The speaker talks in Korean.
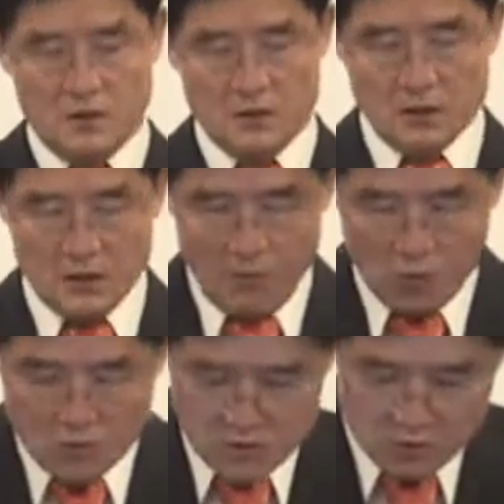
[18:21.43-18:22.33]
그러나
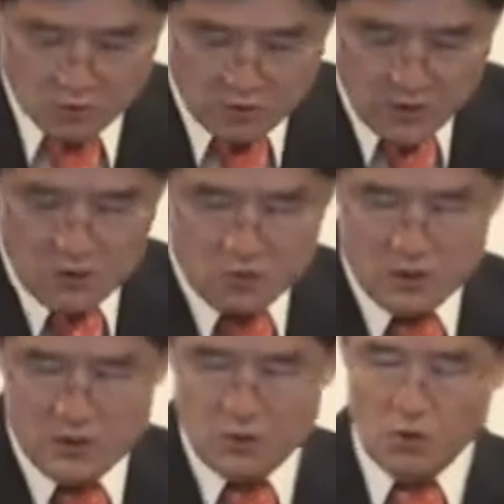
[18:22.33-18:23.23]
목적지 도착하는
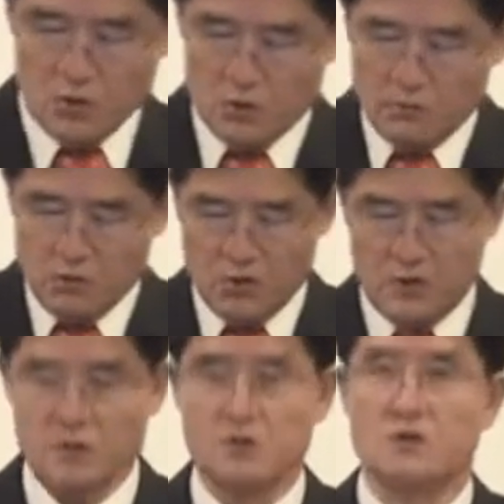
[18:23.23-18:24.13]
순간 이 고기들은
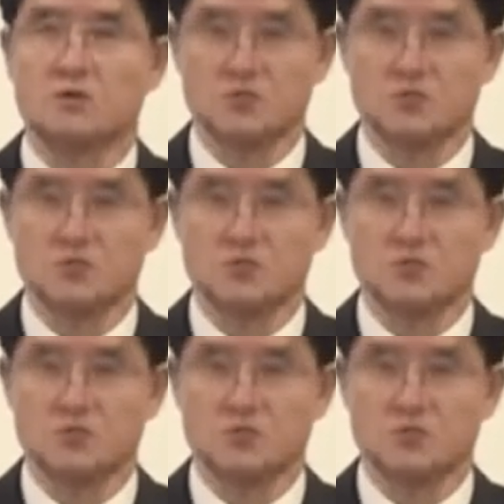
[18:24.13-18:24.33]
분리되어